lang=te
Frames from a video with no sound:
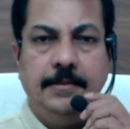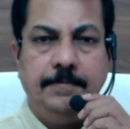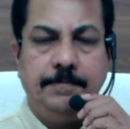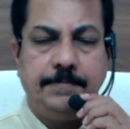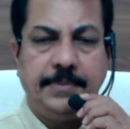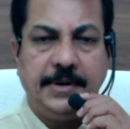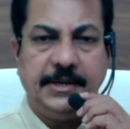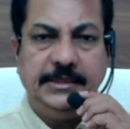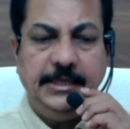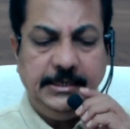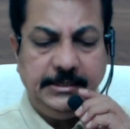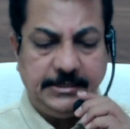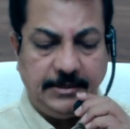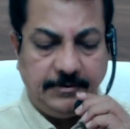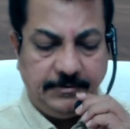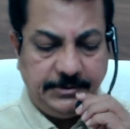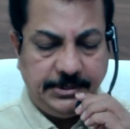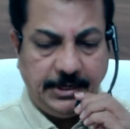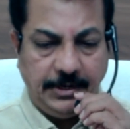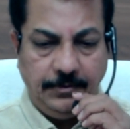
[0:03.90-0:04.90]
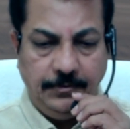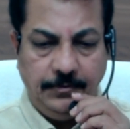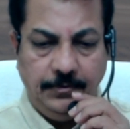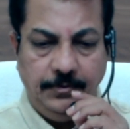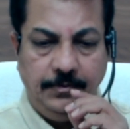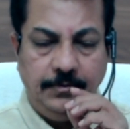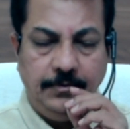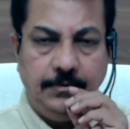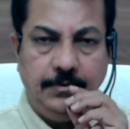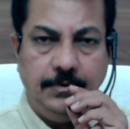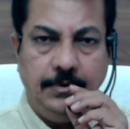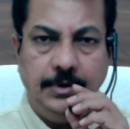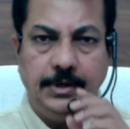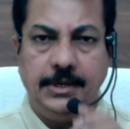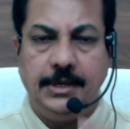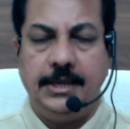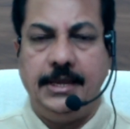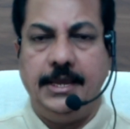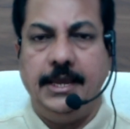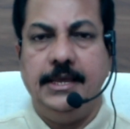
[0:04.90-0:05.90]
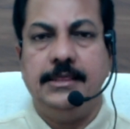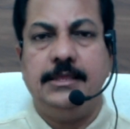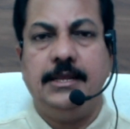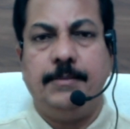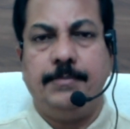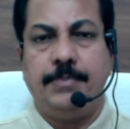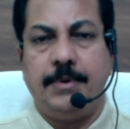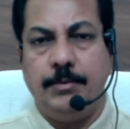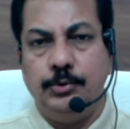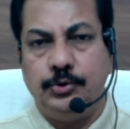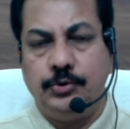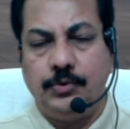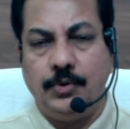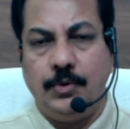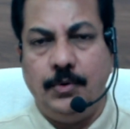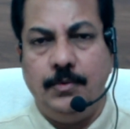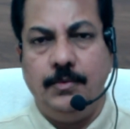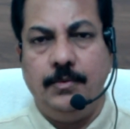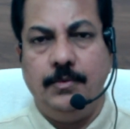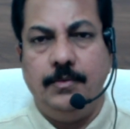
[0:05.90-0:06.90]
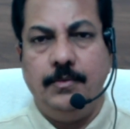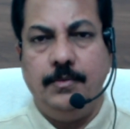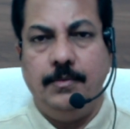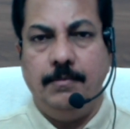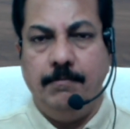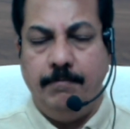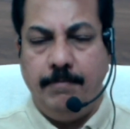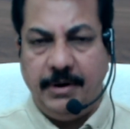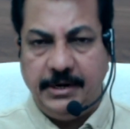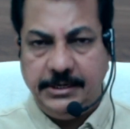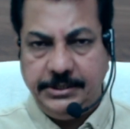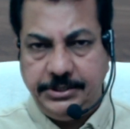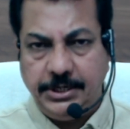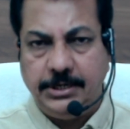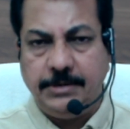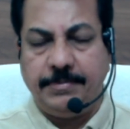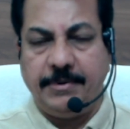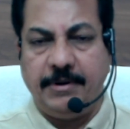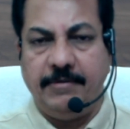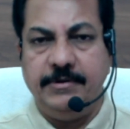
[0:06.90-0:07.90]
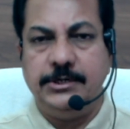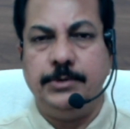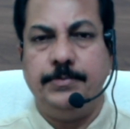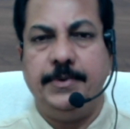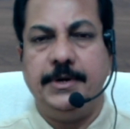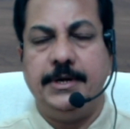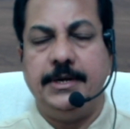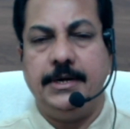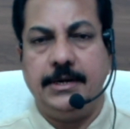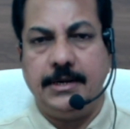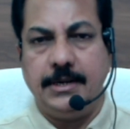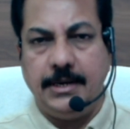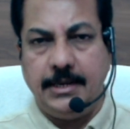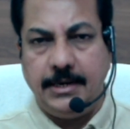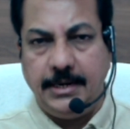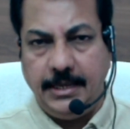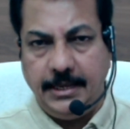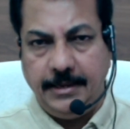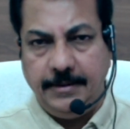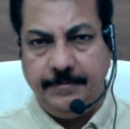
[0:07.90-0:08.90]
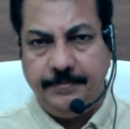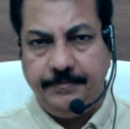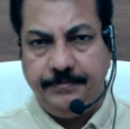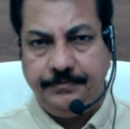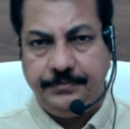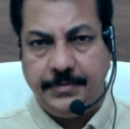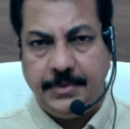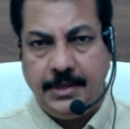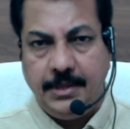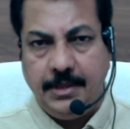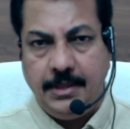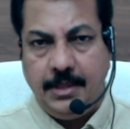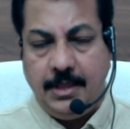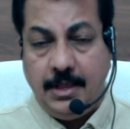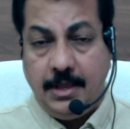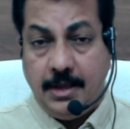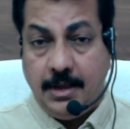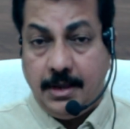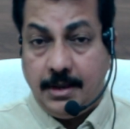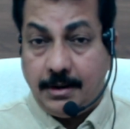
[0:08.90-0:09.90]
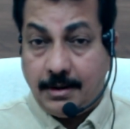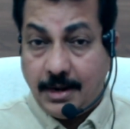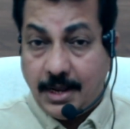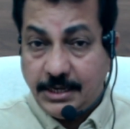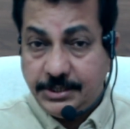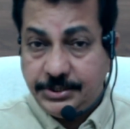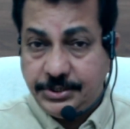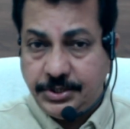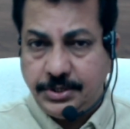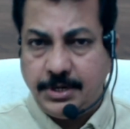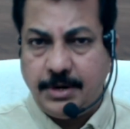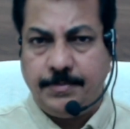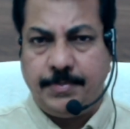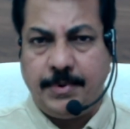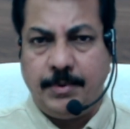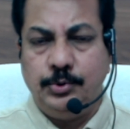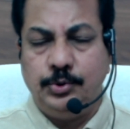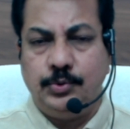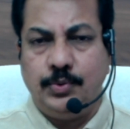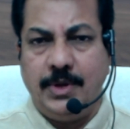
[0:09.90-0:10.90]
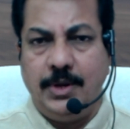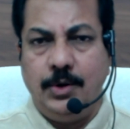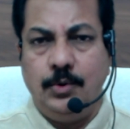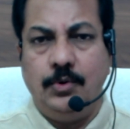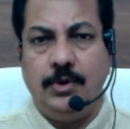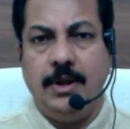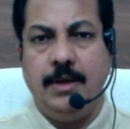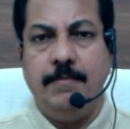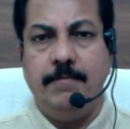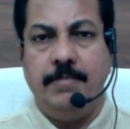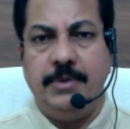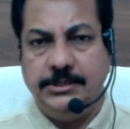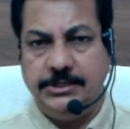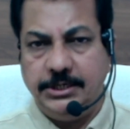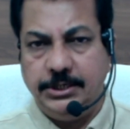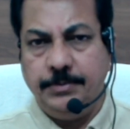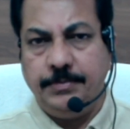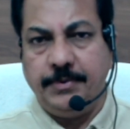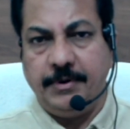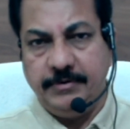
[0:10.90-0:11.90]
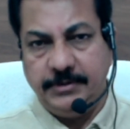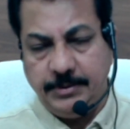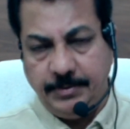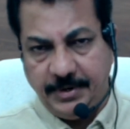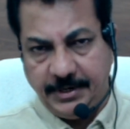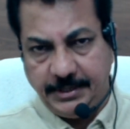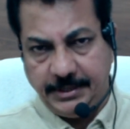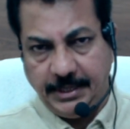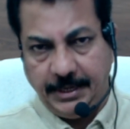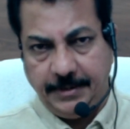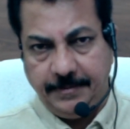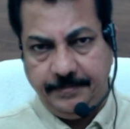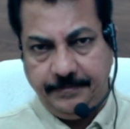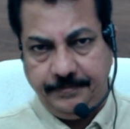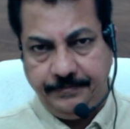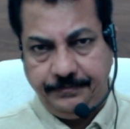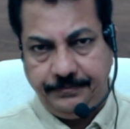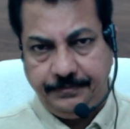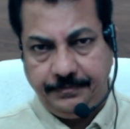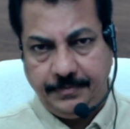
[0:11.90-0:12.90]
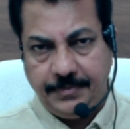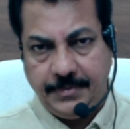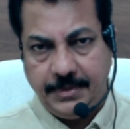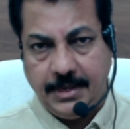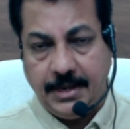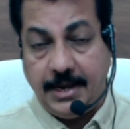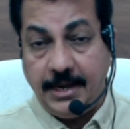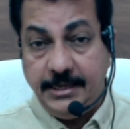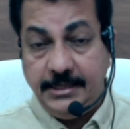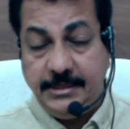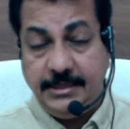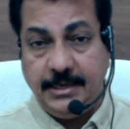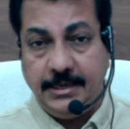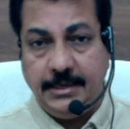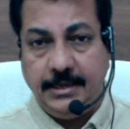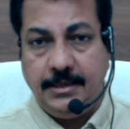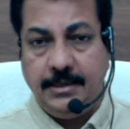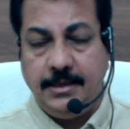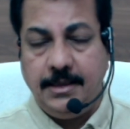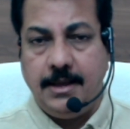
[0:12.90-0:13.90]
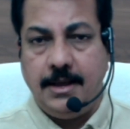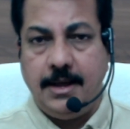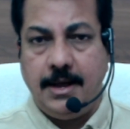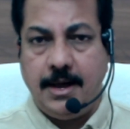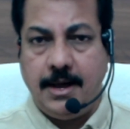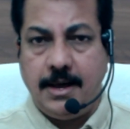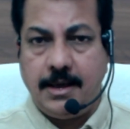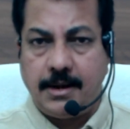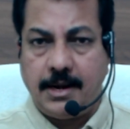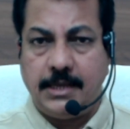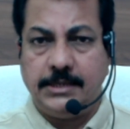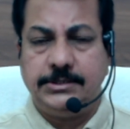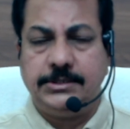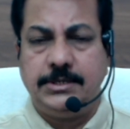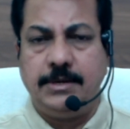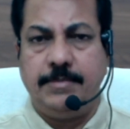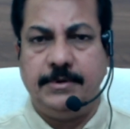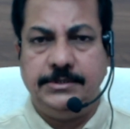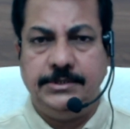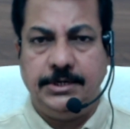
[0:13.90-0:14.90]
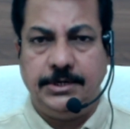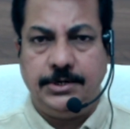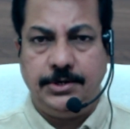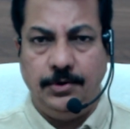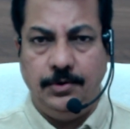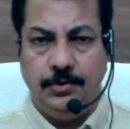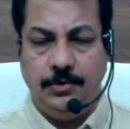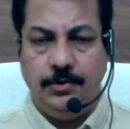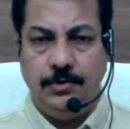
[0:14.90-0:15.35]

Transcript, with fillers: ప్రతి సంవత్సరం కేంద్ర ప్రభుత్వం బడ్జెట్ ప్రవేశపెట్టినట్టుగానే రాష్ట్ర ప్రభుత్వాలు కూడా బడ్జెట్ ప్రవేశపెడతాయి అయితే ఆ రాష్ట్ర బడ్జెట్లో